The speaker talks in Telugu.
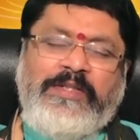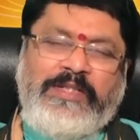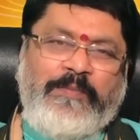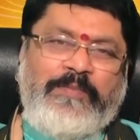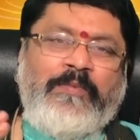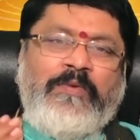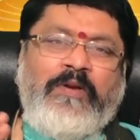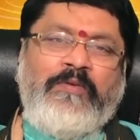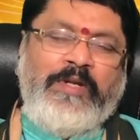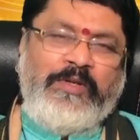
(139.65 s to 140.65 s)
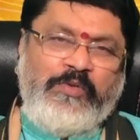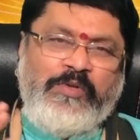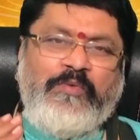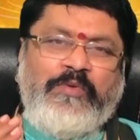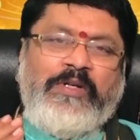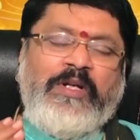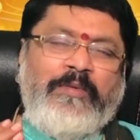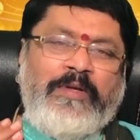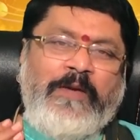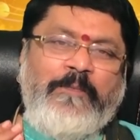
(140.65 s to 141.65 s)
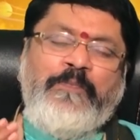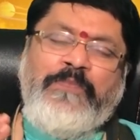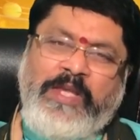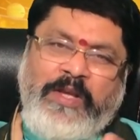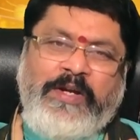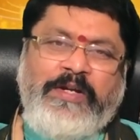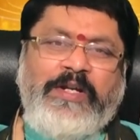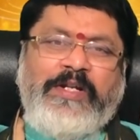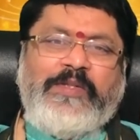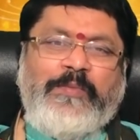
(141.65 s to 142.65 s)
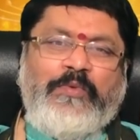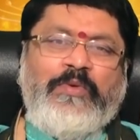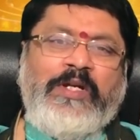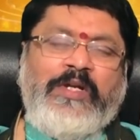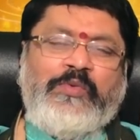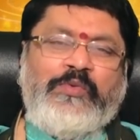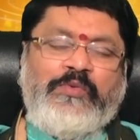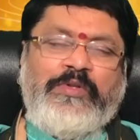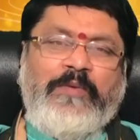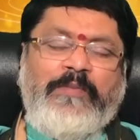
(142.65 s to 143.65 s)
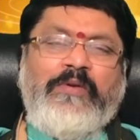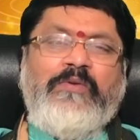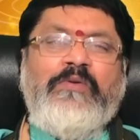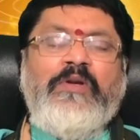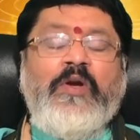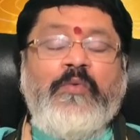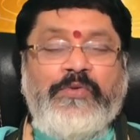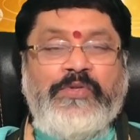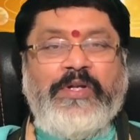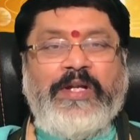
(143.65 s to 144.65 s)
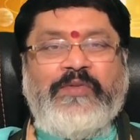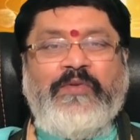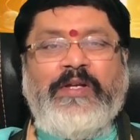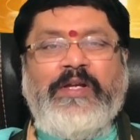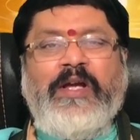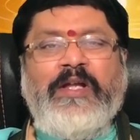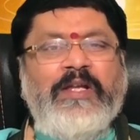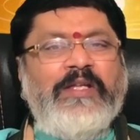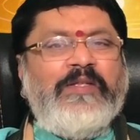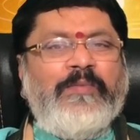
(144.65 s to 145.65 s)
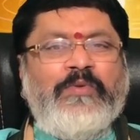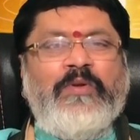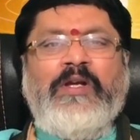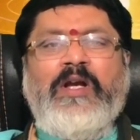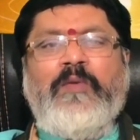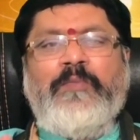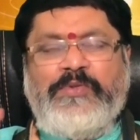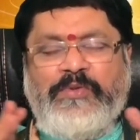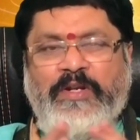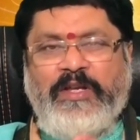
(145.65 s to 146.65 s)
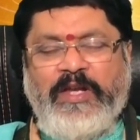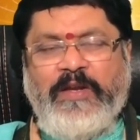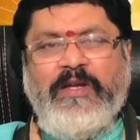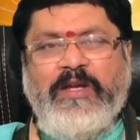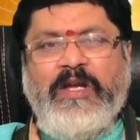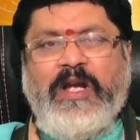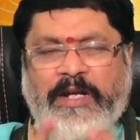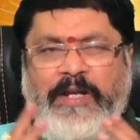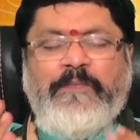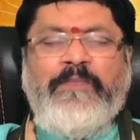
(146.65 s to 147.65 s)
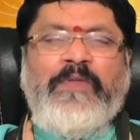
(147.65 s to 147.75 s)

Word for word: సప్తమ రాహు నెగిటివ్గా ఉంటుంది కాబట్టి ఈ రెండింటికి సమతుల్యంగా చూసుకుంటే మనకు వృషిక రాశి వారికి అన్నీ సమతుల్యంగా కనిపిస్తున్నాయి అంటే